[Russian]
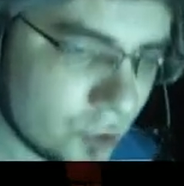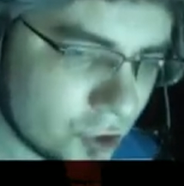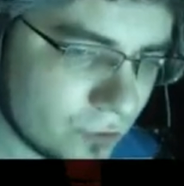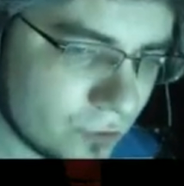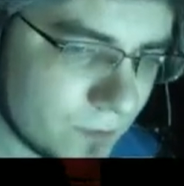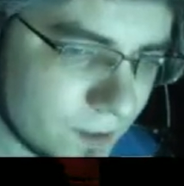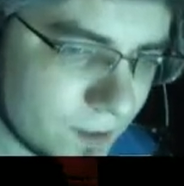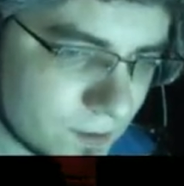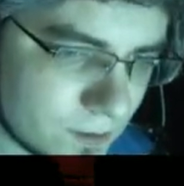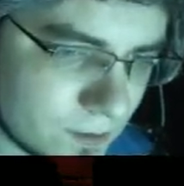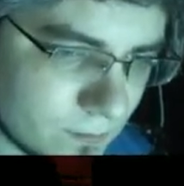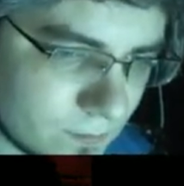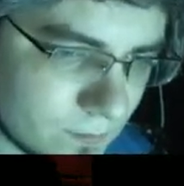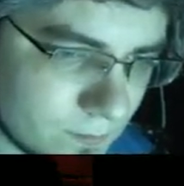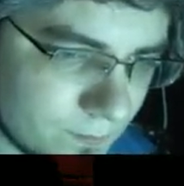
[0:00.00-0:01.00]
Madison
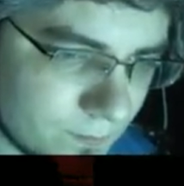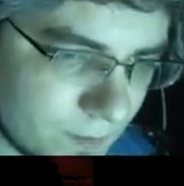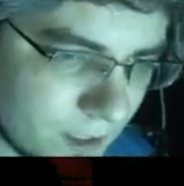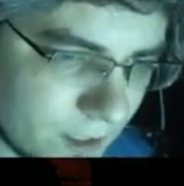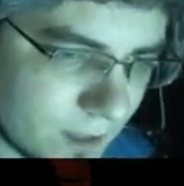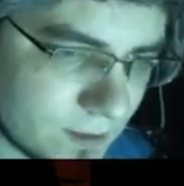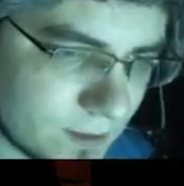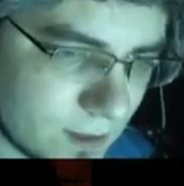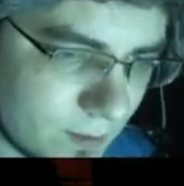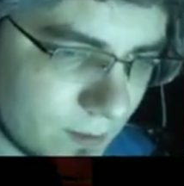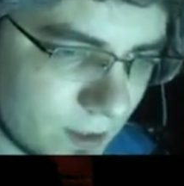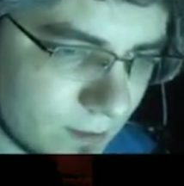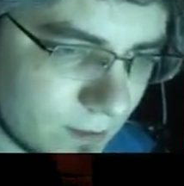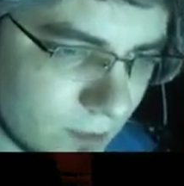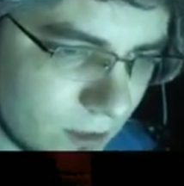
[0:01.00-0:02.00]
PR
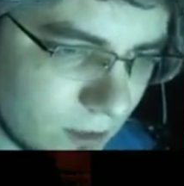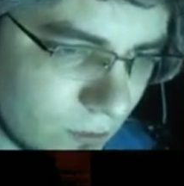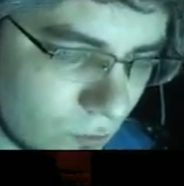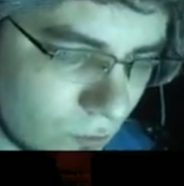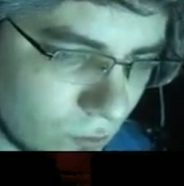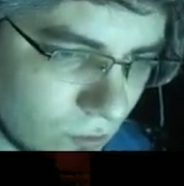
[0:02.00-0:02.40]
собака Mail.ru.